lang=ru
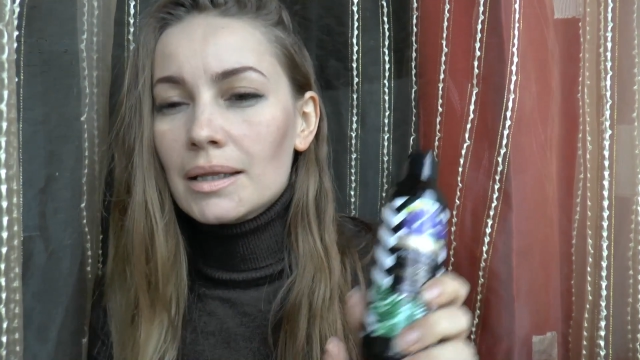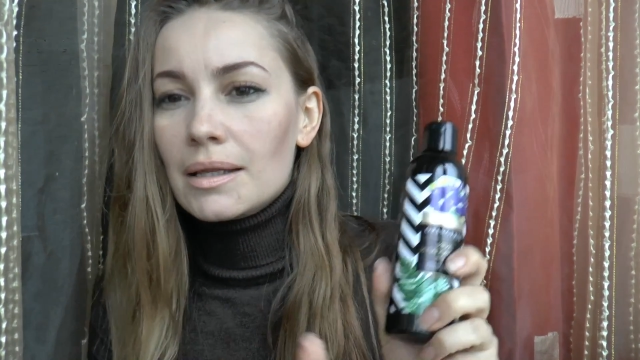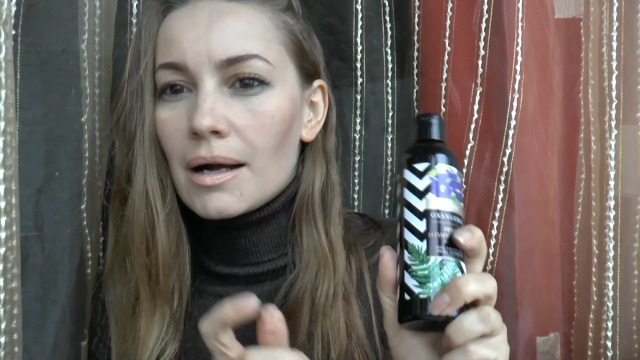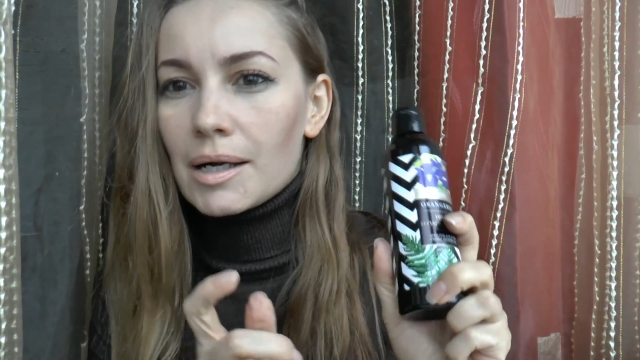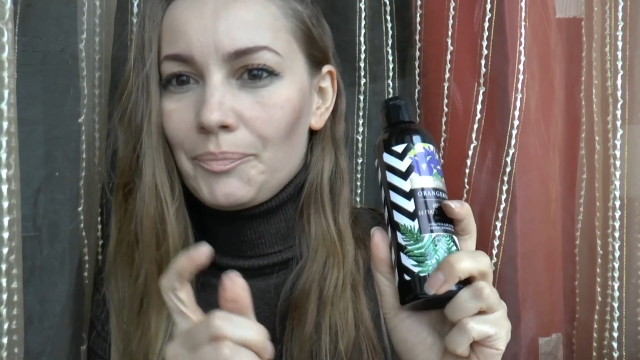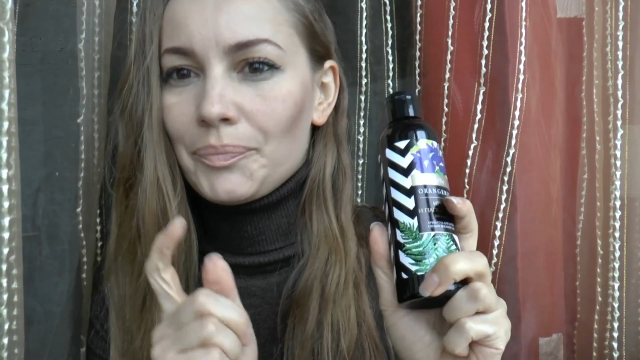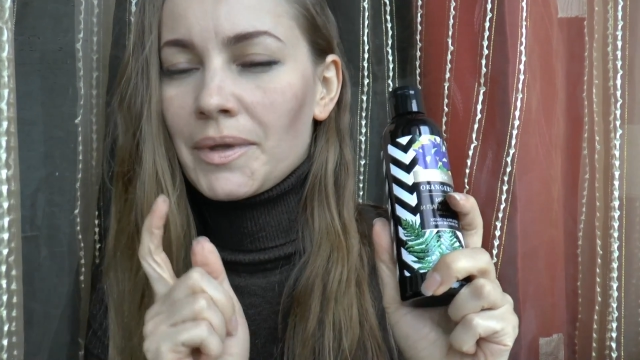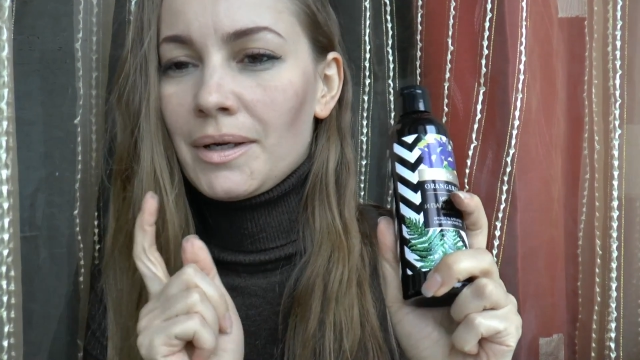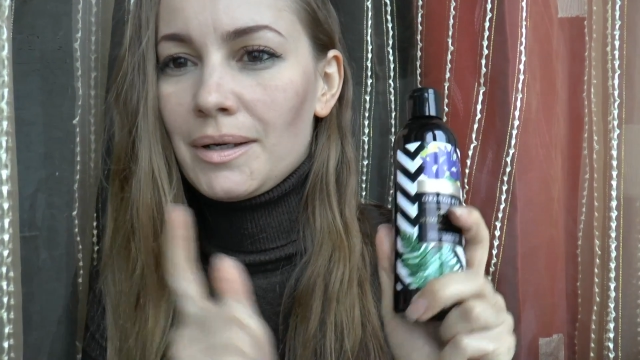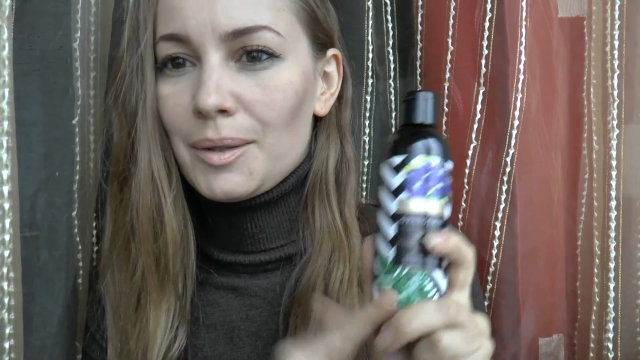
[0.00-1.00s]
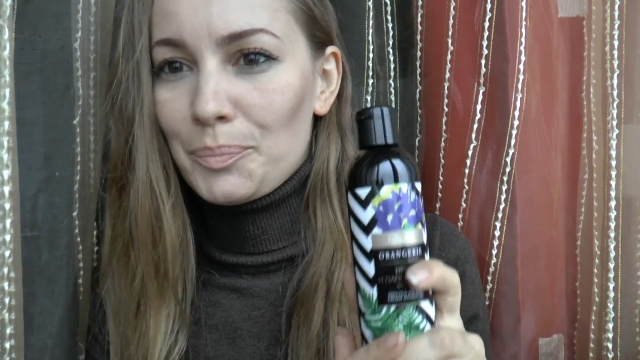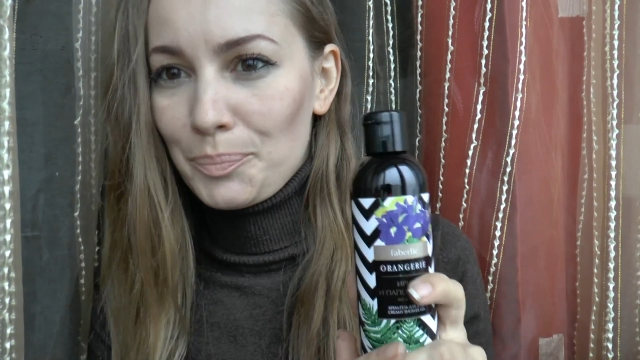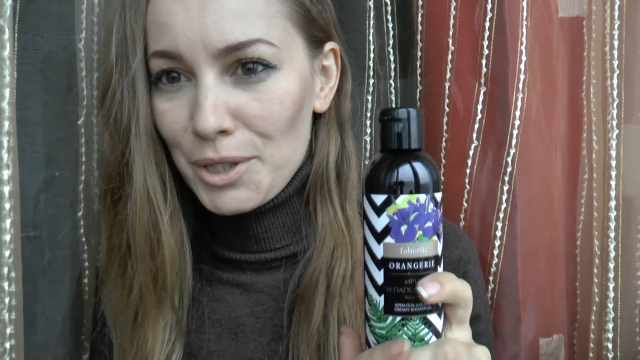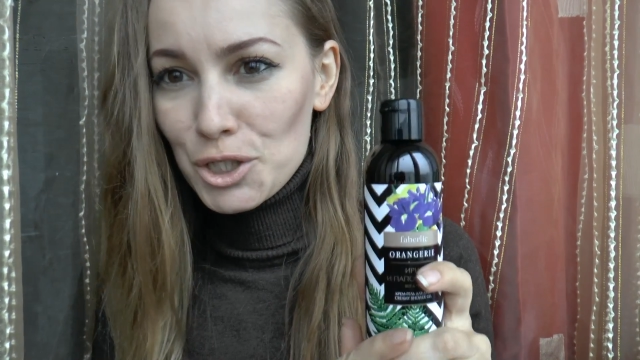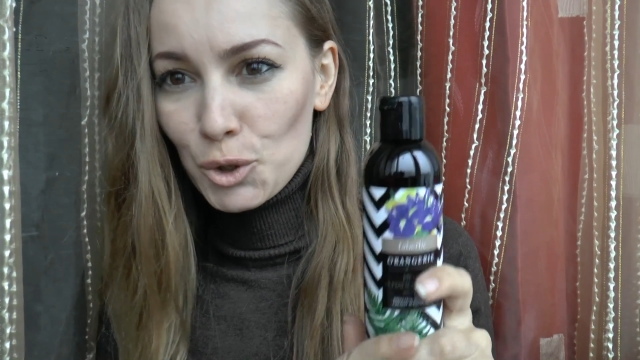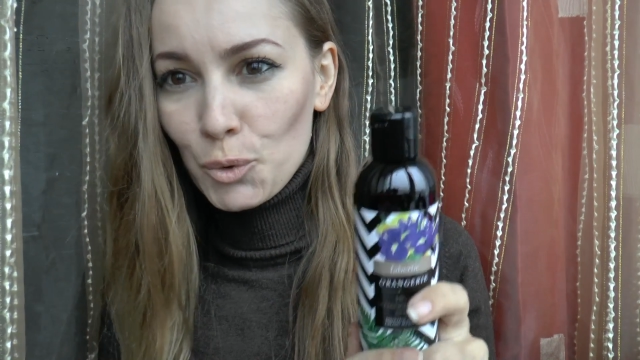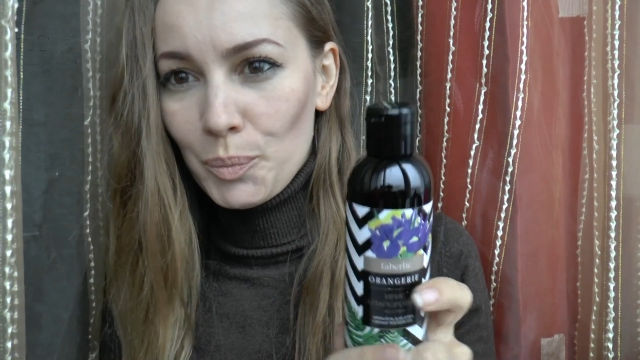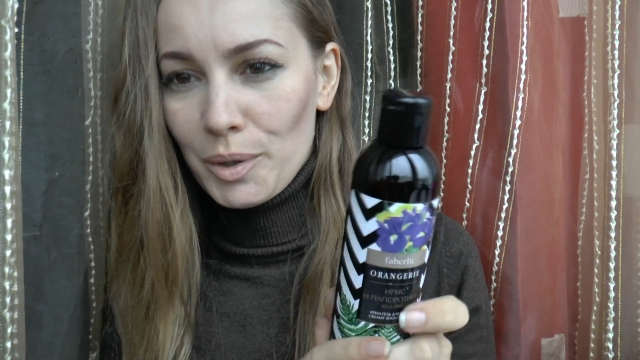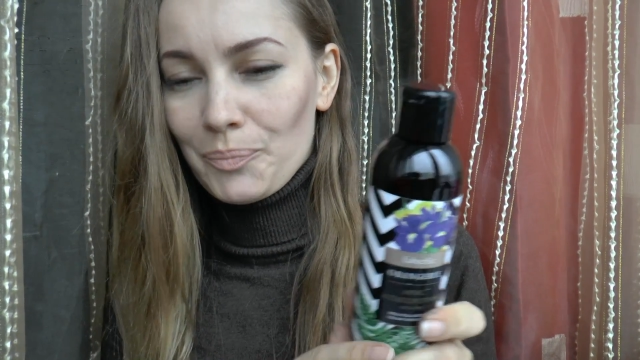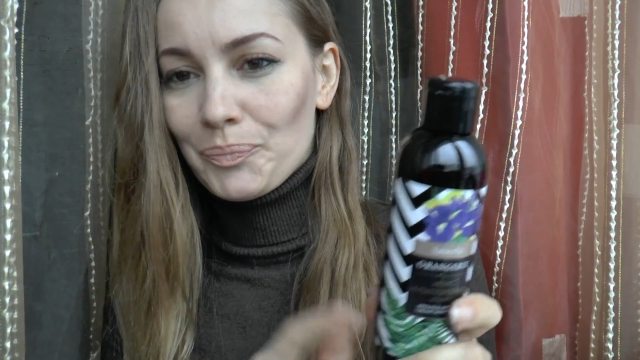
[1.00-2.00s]
Так, а,
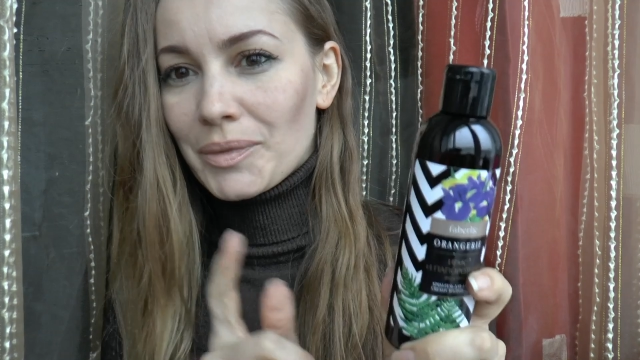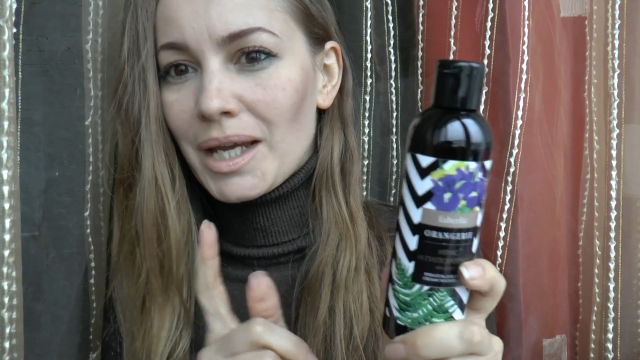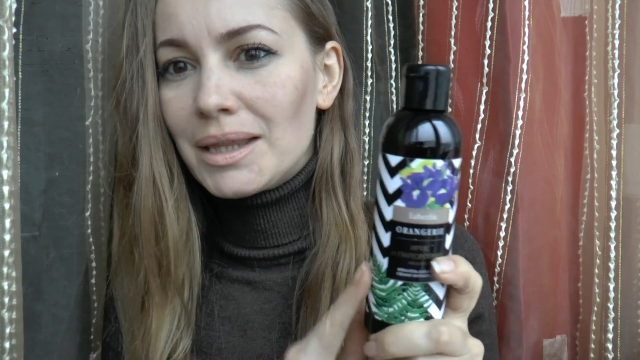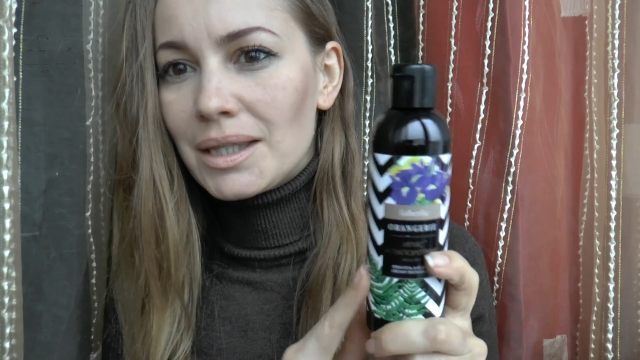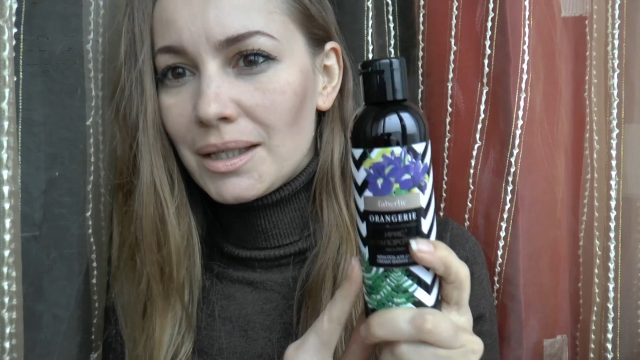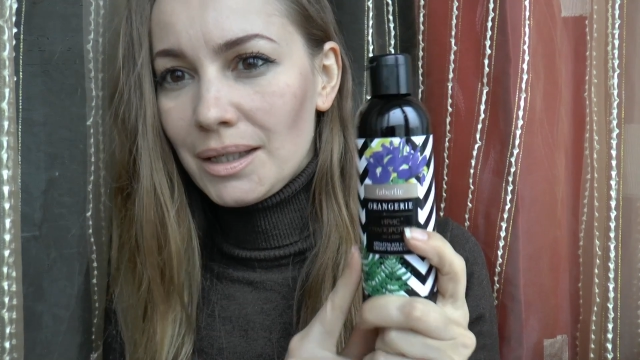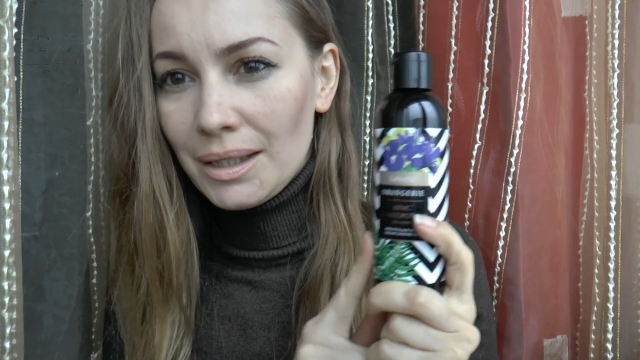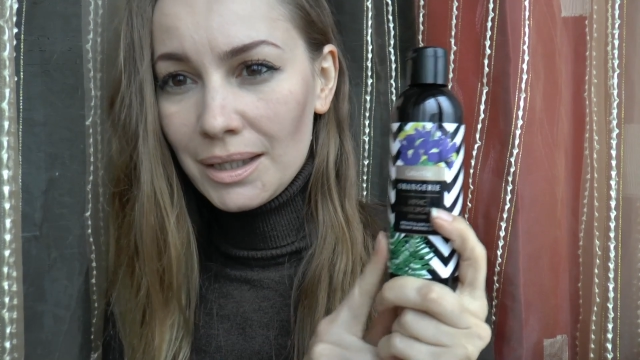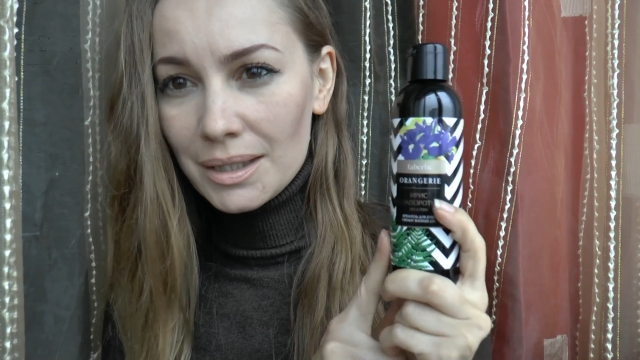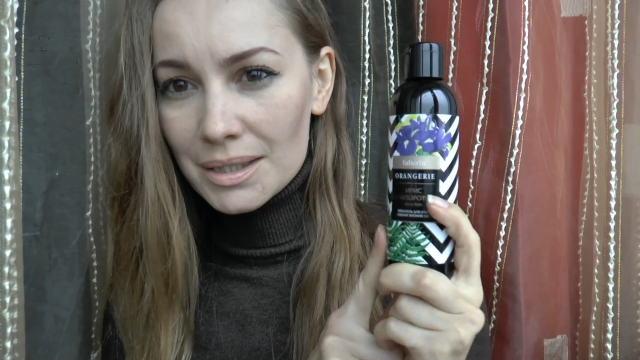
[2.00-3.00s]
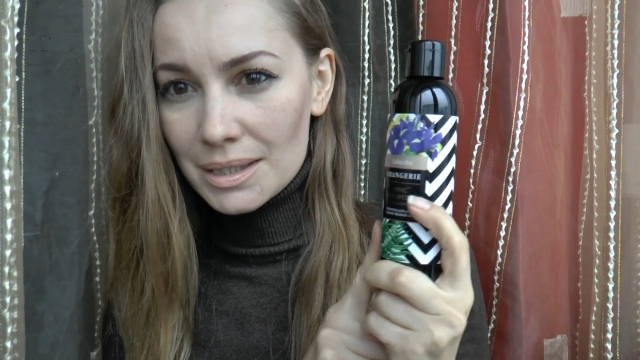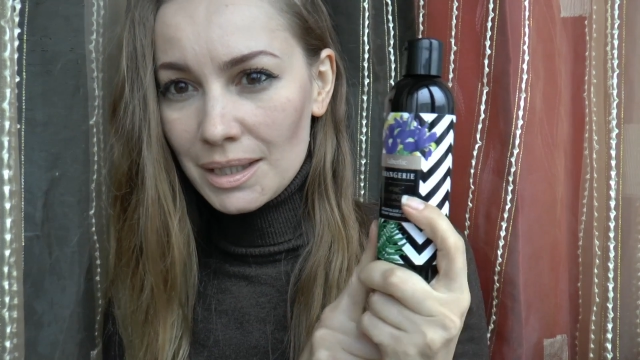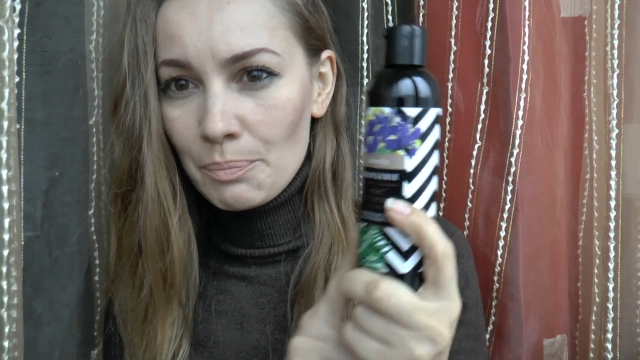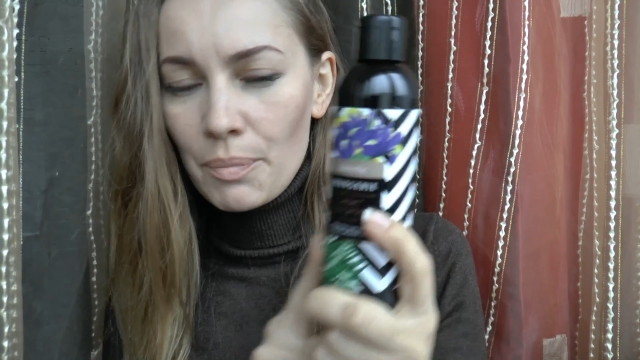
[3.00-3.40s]
приступим. Это ирис и